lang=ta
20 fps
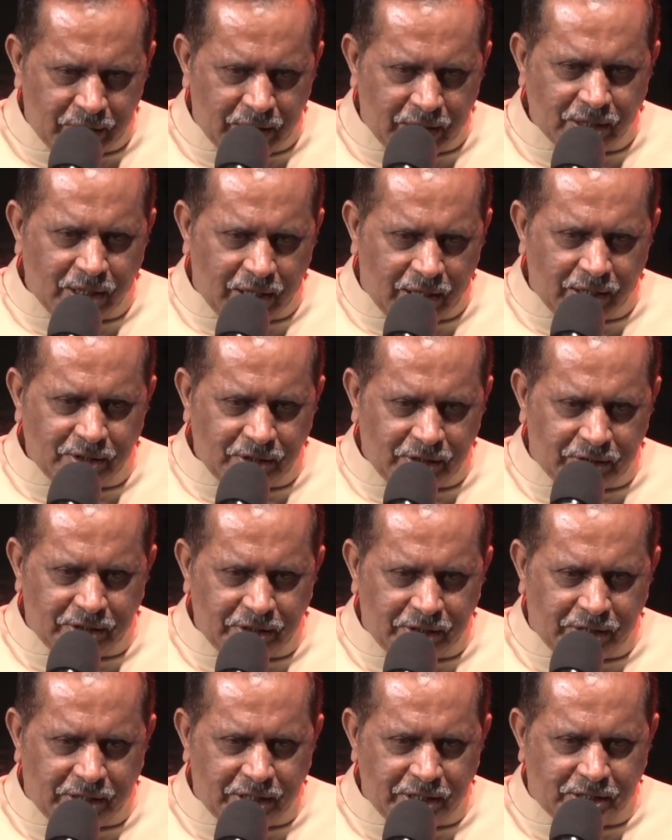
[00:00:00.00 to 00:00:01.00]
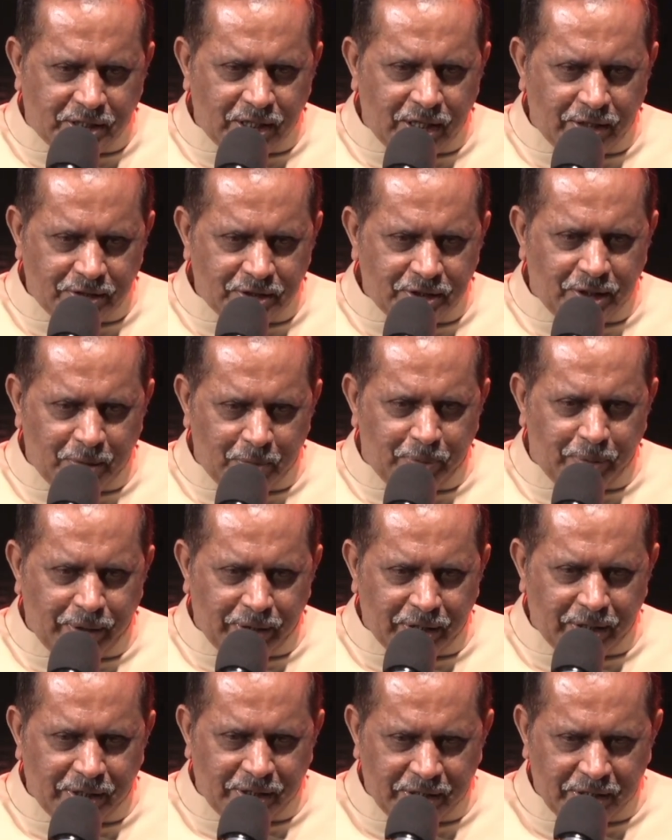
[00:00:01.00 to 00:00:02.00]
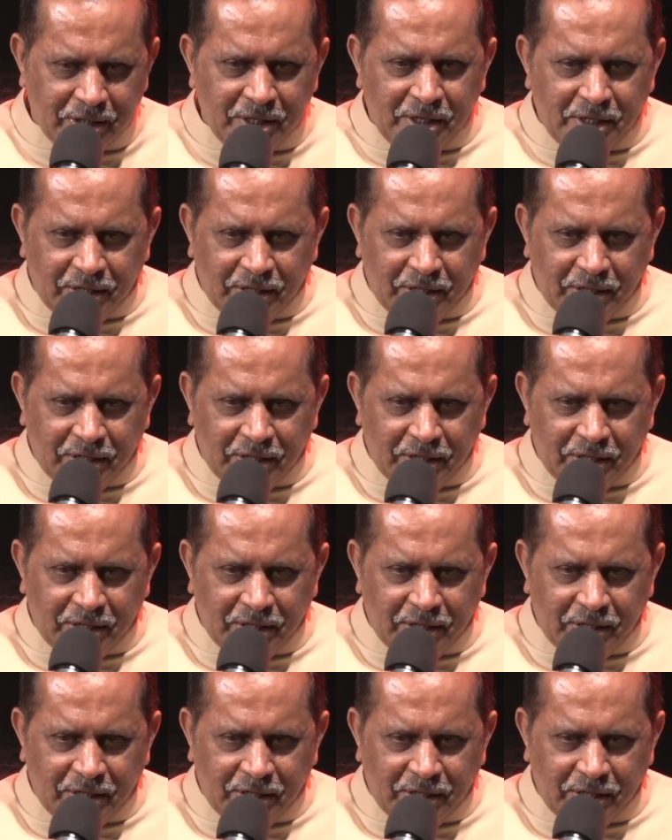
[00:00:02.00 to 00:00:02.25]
ஏதாவது கிரிக்கெட்டாவது இருப்பீங்கன்னு